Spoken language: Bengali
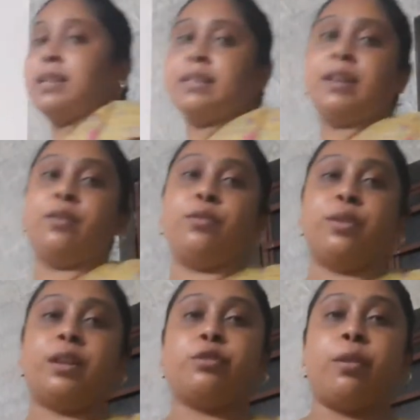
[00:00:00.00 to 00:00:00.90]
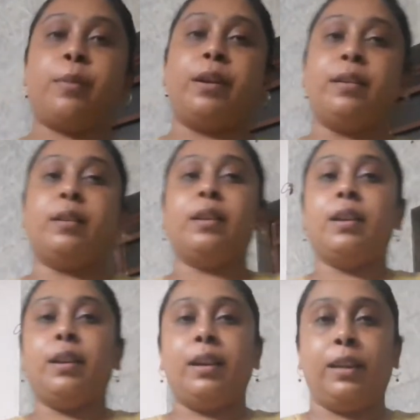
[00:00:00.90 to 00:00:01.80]
আজকে হলো না সময়
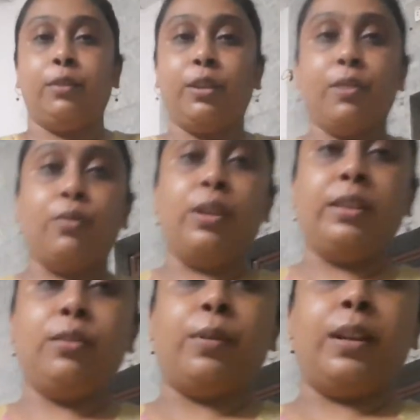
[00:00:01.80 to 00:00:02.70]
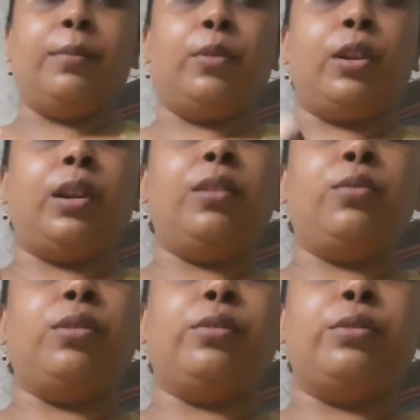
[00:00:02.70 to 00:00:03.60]
এগুলোকে ওলি তো বলে মনে হয়
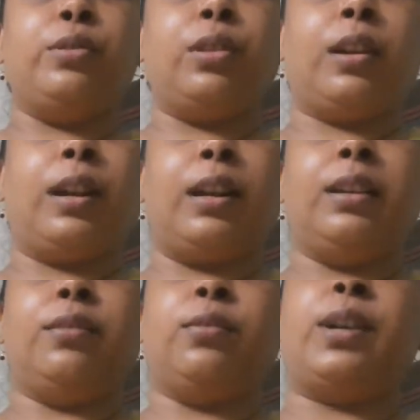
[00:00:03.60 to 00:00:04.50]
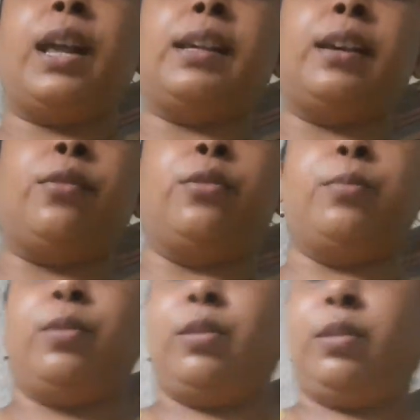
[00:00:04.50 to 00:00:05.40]
ওল কচুর তরকারি কিন্তু কালকে
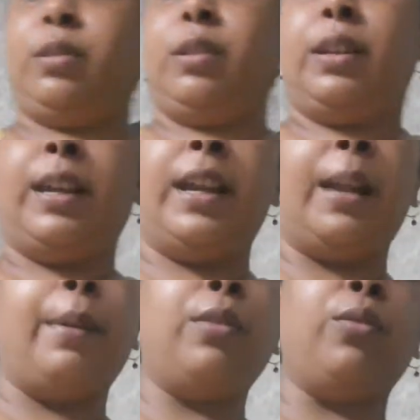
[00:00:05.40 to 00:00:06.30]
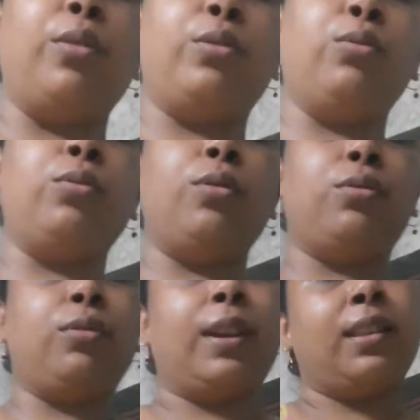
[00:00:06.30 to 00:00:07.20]
করব। এর আবার কচু
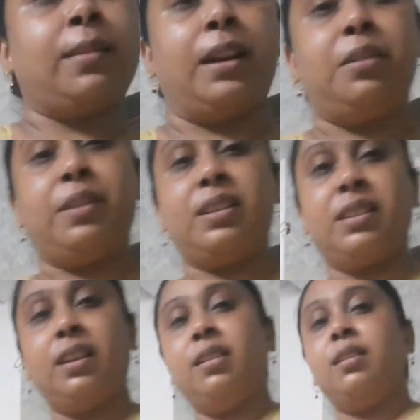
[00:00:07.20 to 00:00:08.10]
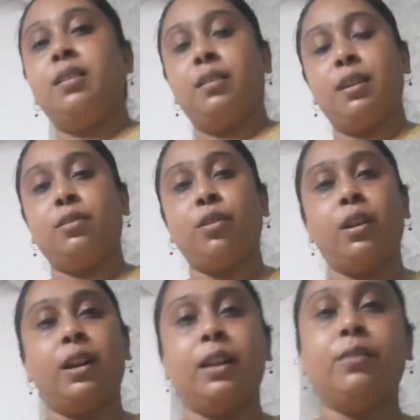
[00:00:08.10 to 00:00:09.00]
টচু খেতে ভালোবাসে এর
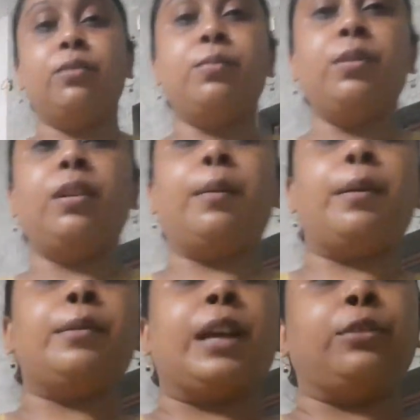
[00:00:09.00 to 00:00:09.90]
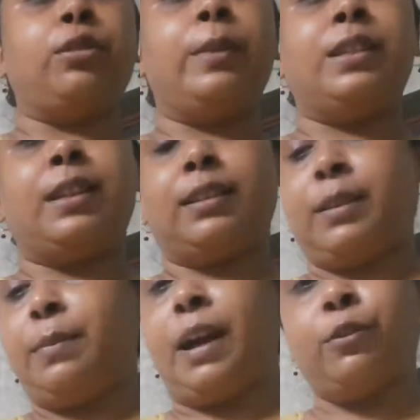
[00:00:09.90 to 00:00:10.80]
তরকারি করব আমার শাশুড়ি বেঁচে
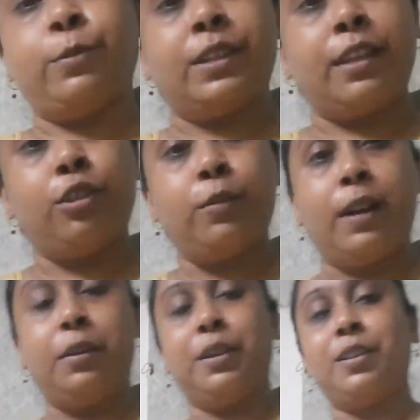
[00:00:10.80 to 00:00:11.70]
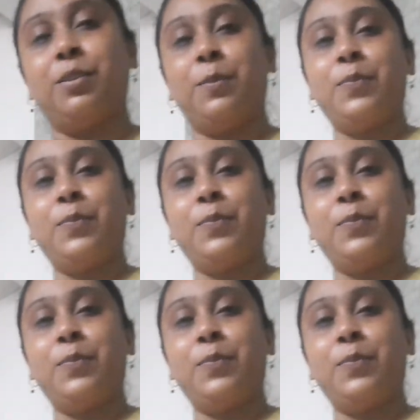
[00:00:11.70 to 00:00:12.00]
থাকতে মা খুব সেদ্ধ ভালো খেত